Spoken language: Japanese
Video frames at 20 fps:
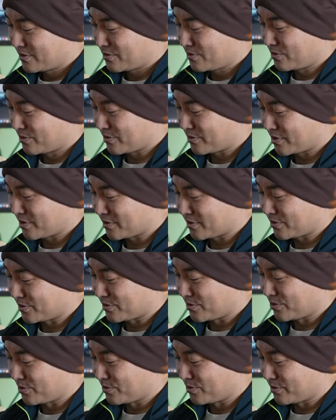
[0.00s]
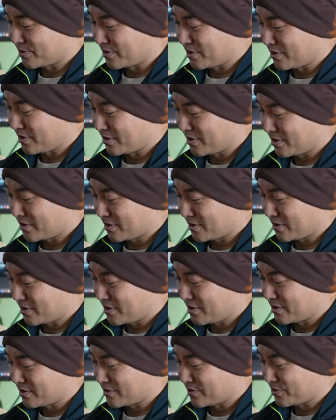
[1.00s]
コントラスト調整って
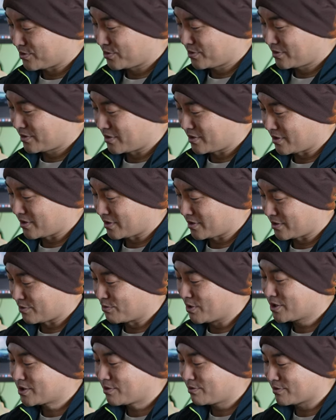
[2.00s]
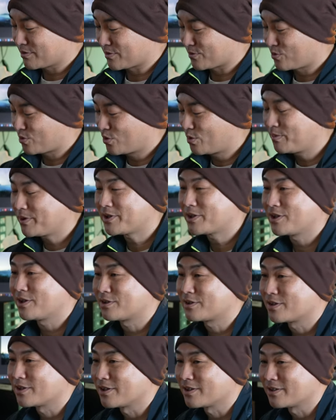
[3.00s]
暗所ってやってわざわざここまで
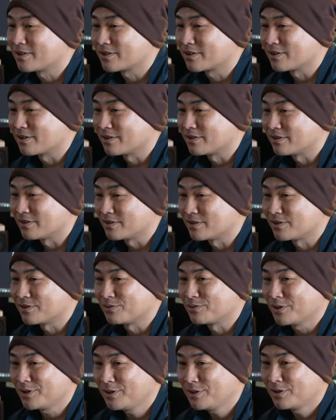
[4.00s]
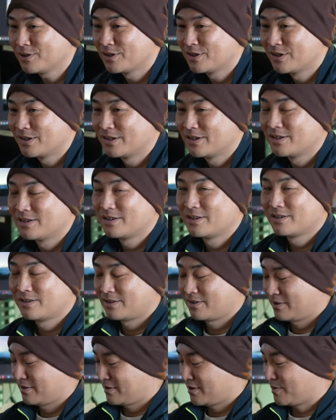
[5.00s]
やってやんなきゃいけないっていうね
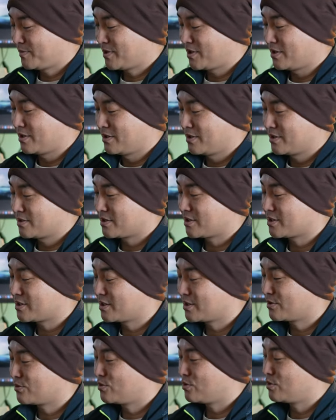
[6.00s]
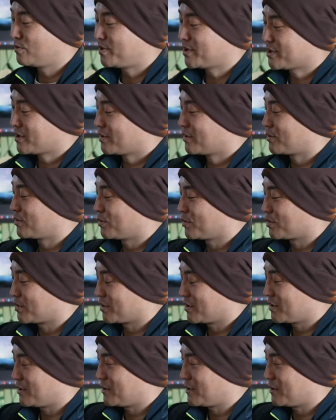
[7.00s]
でまあ写真こうパシャッと撮った